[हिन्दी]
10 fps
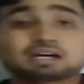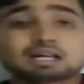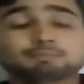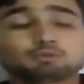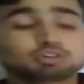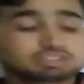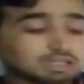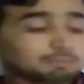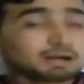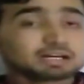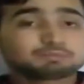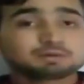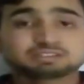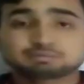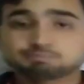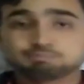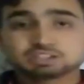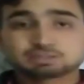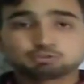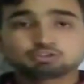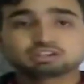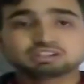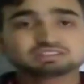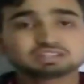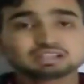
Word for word: अगर आप लोग इसका पार्ट फर्स्ट फर्स्ट वीडियो देखना